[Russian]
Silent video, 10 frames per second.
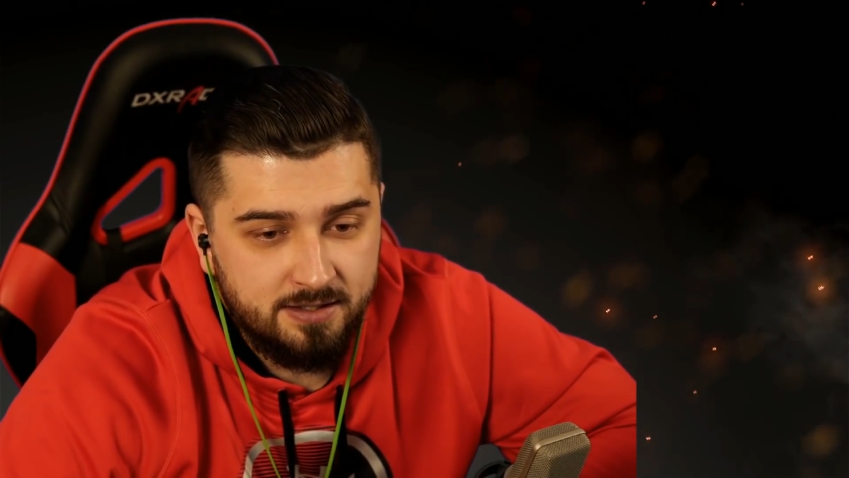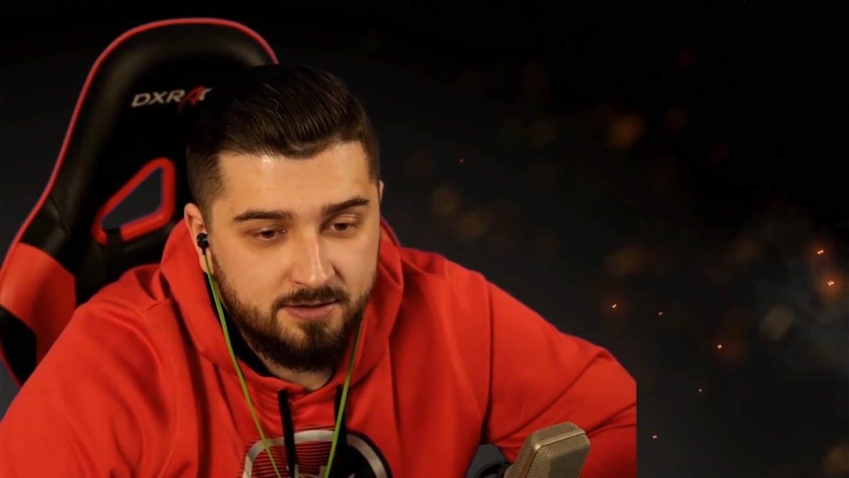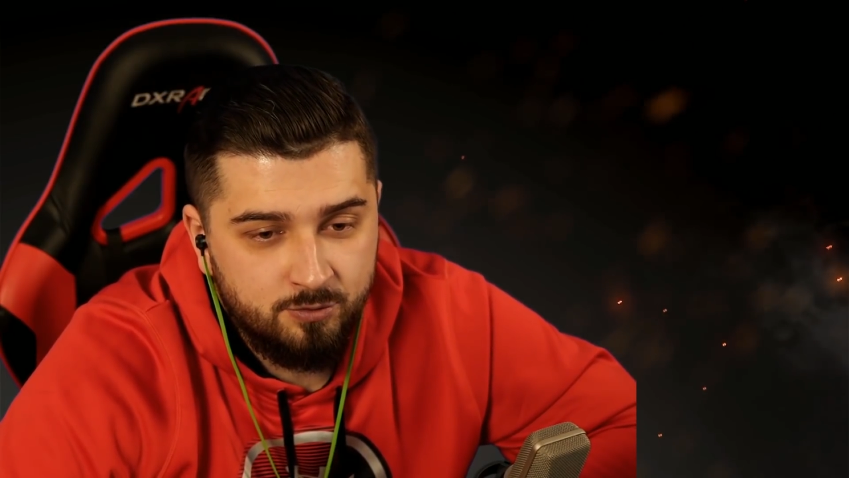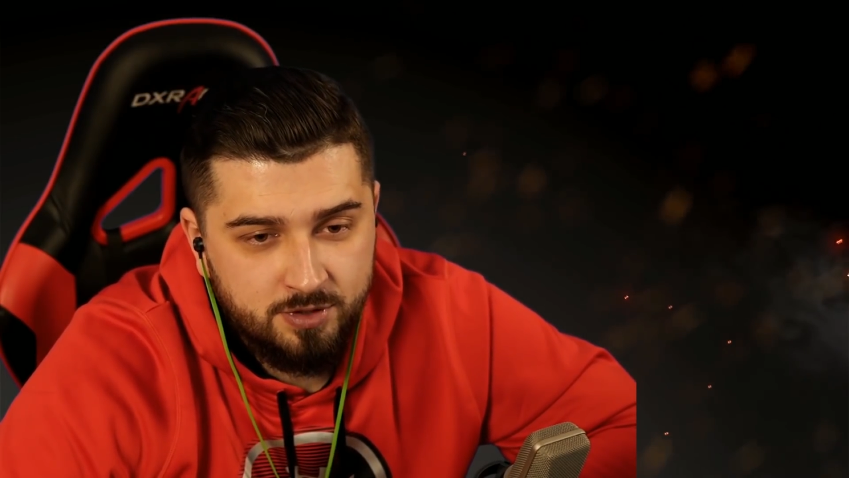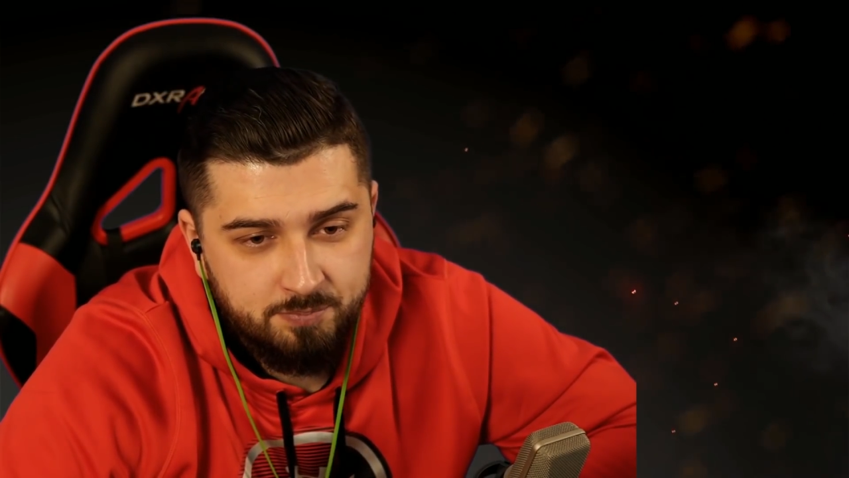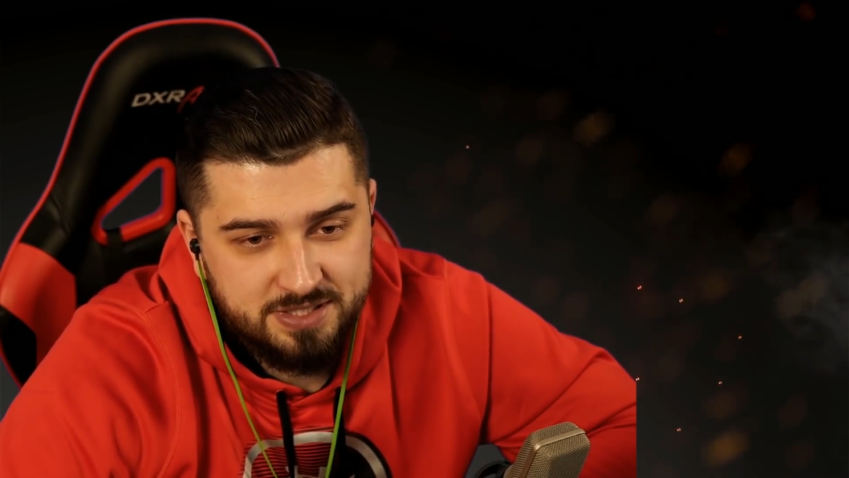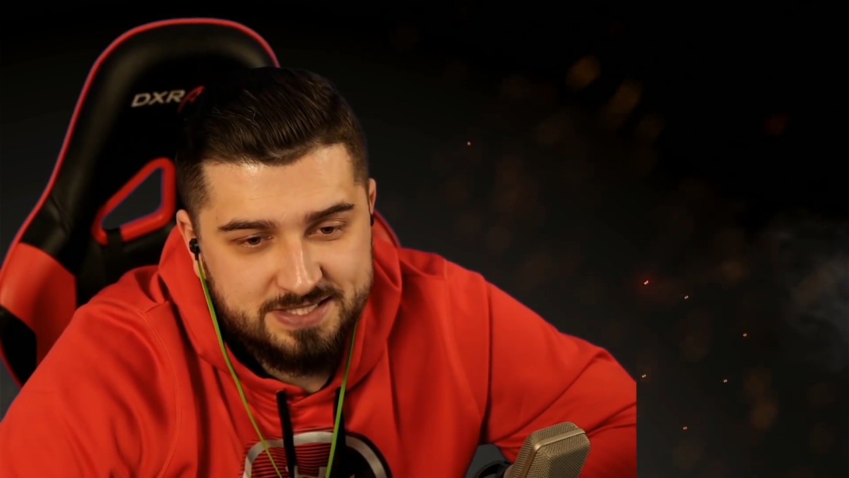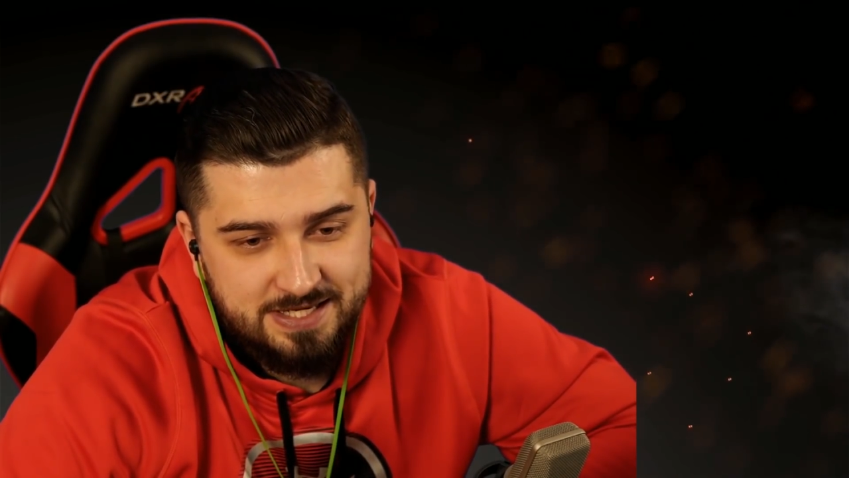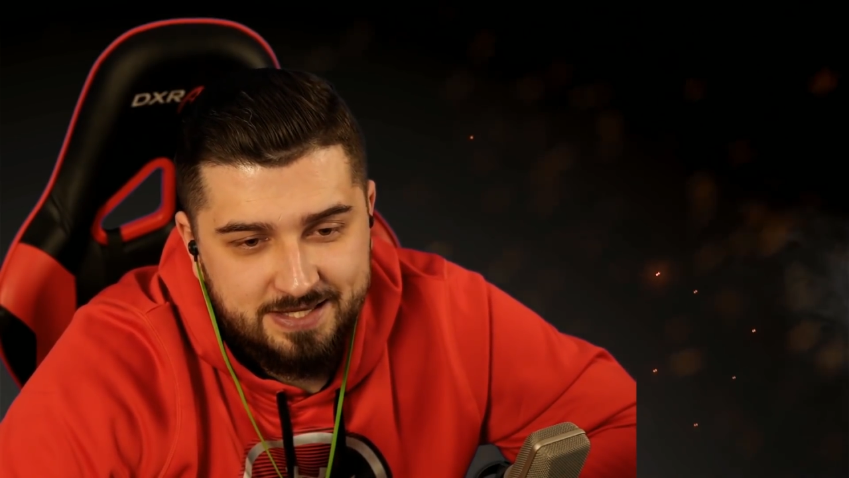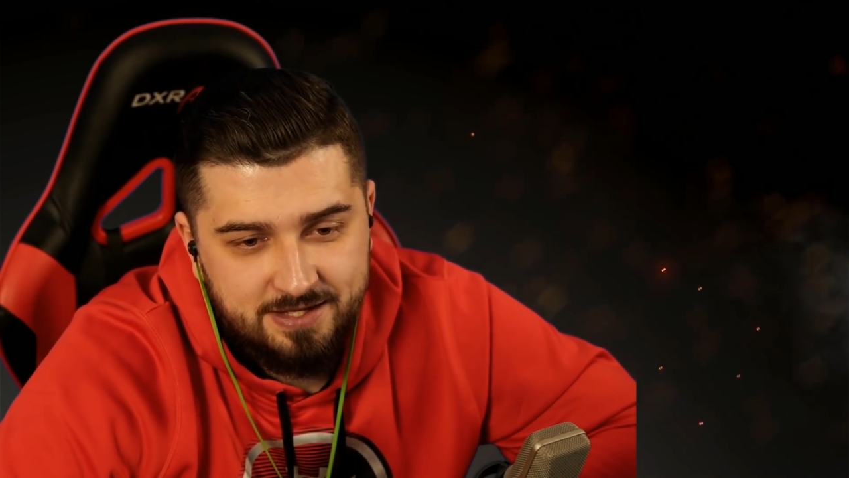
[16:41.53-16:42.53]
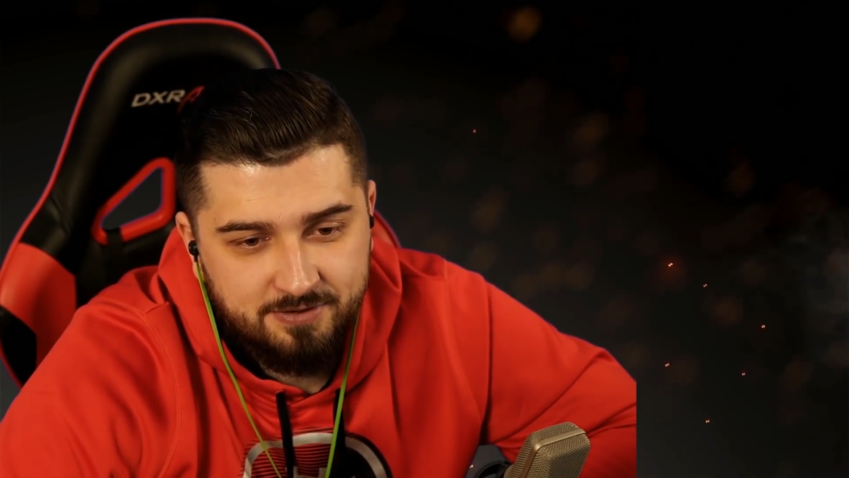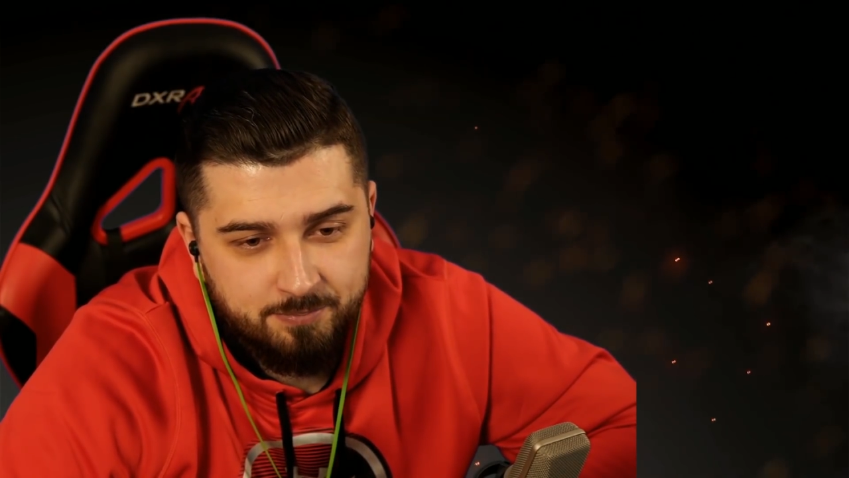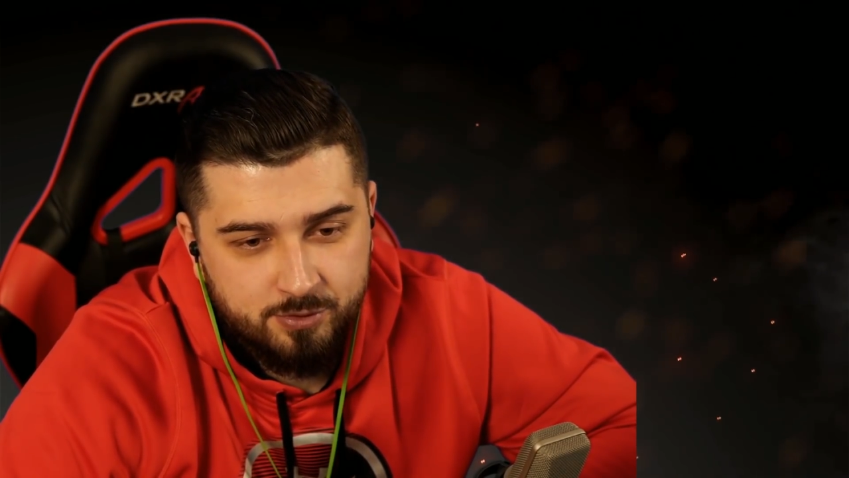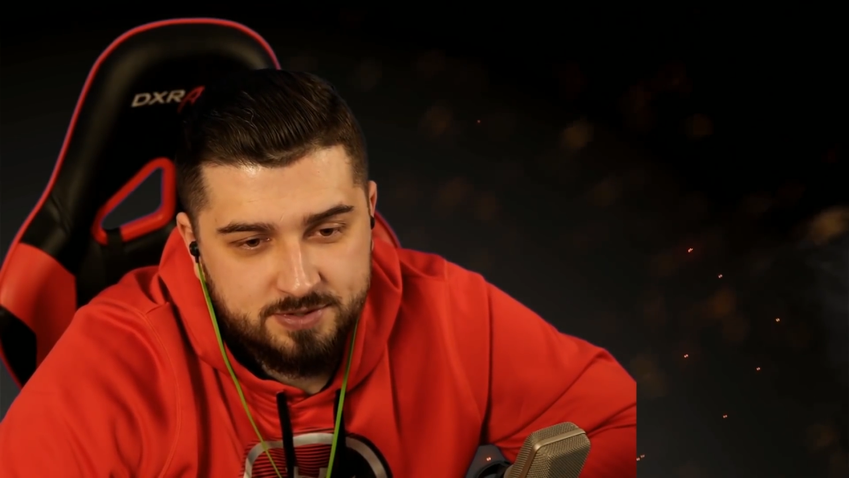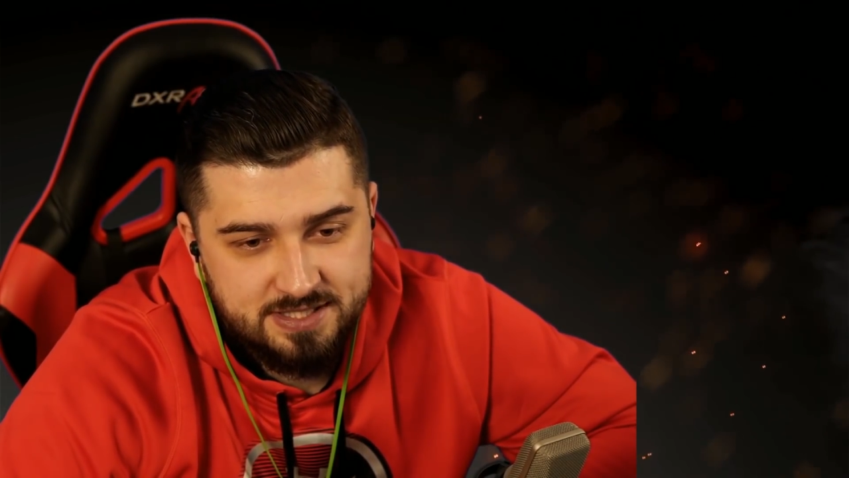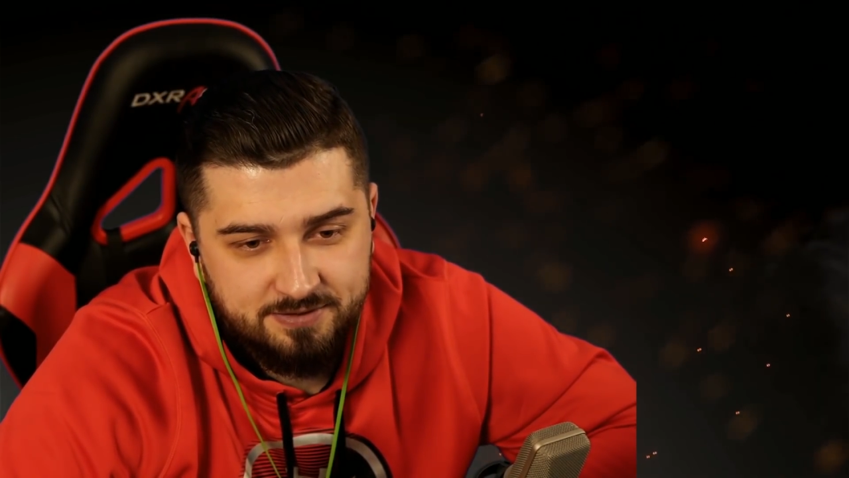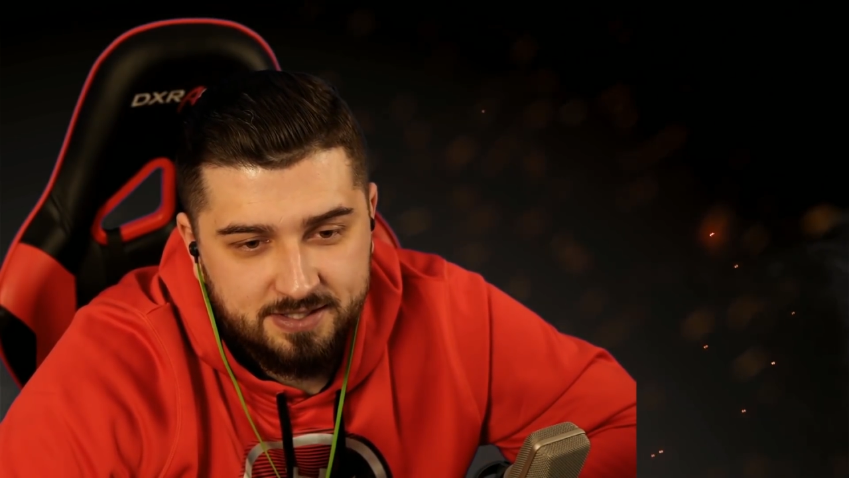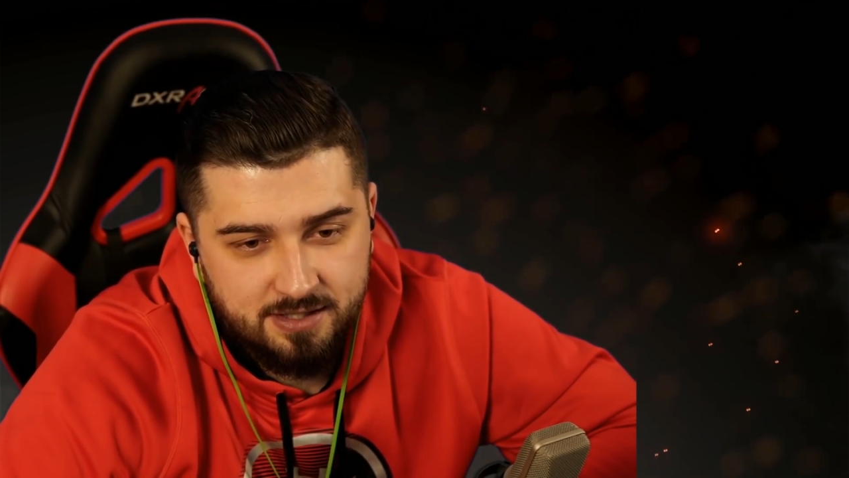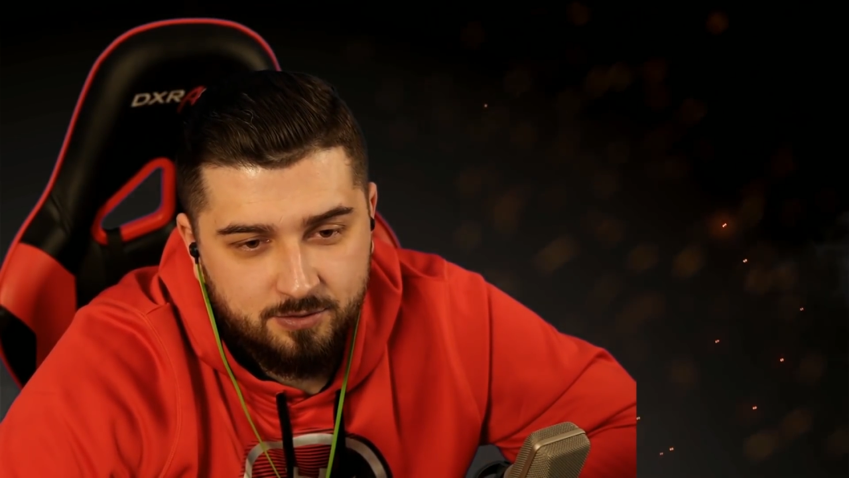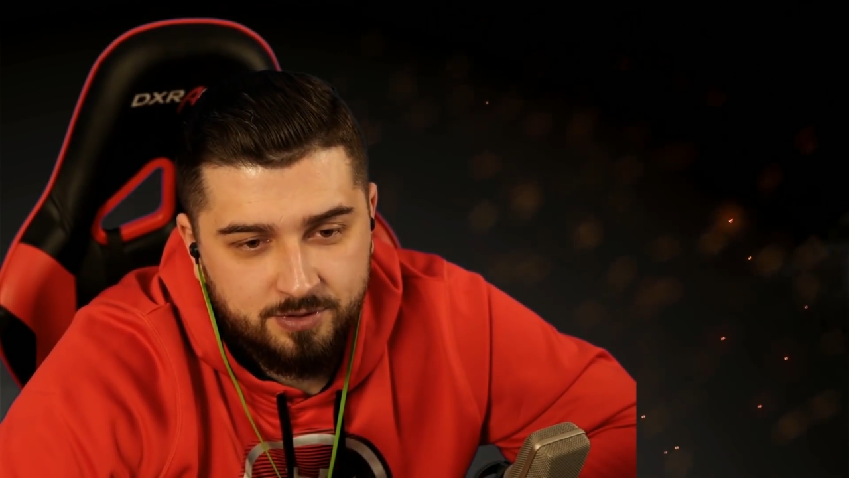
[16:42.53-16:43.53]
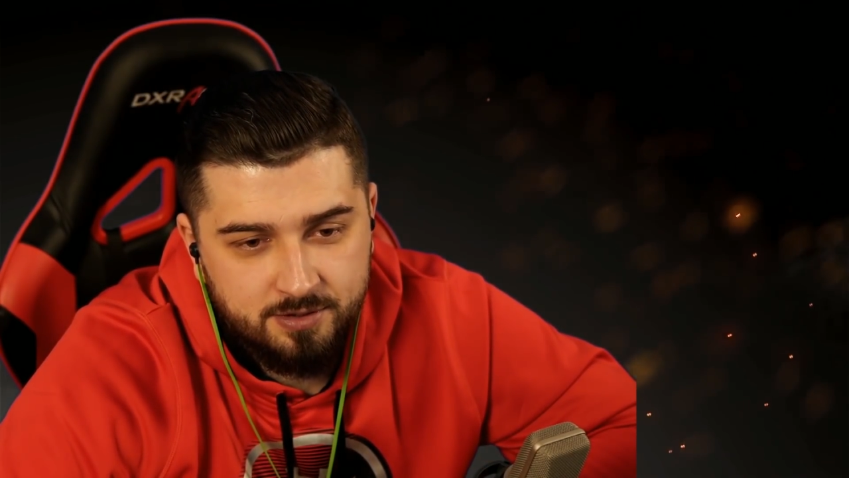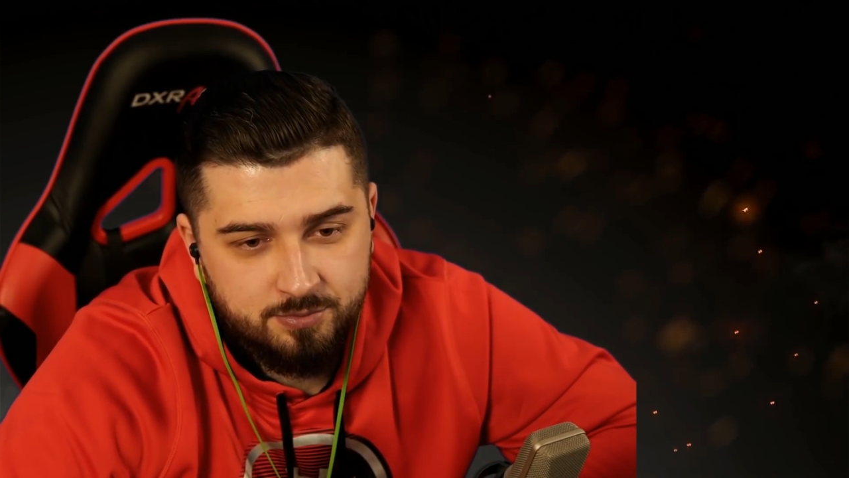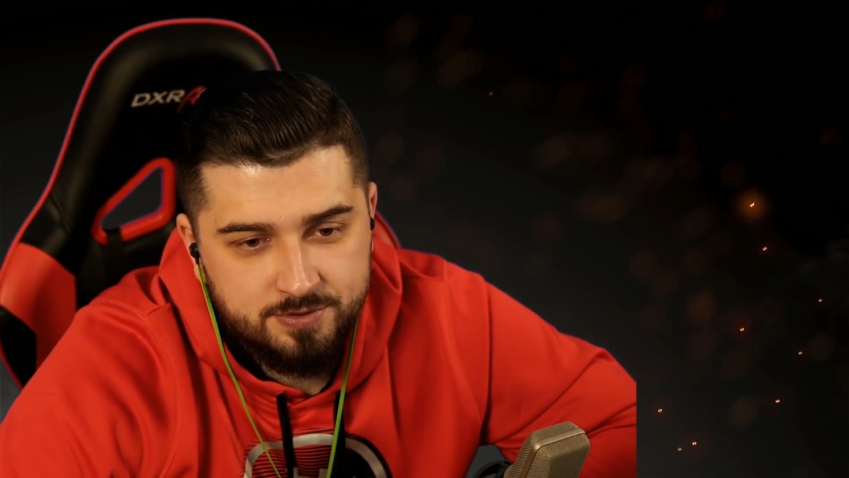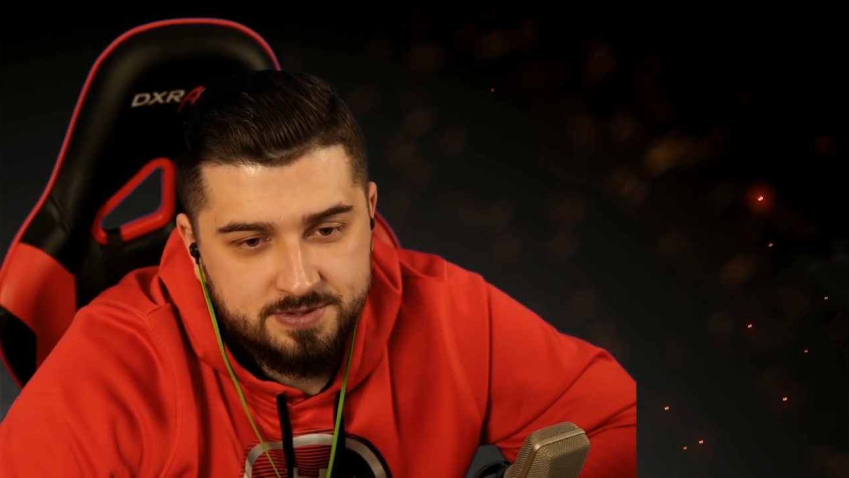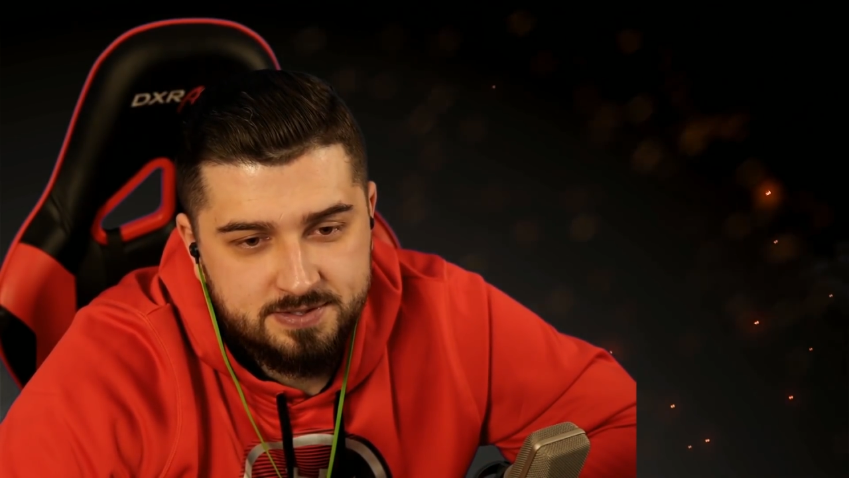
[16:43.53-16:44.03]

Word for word: Ну и последний вопрос, давай какой-нибудь.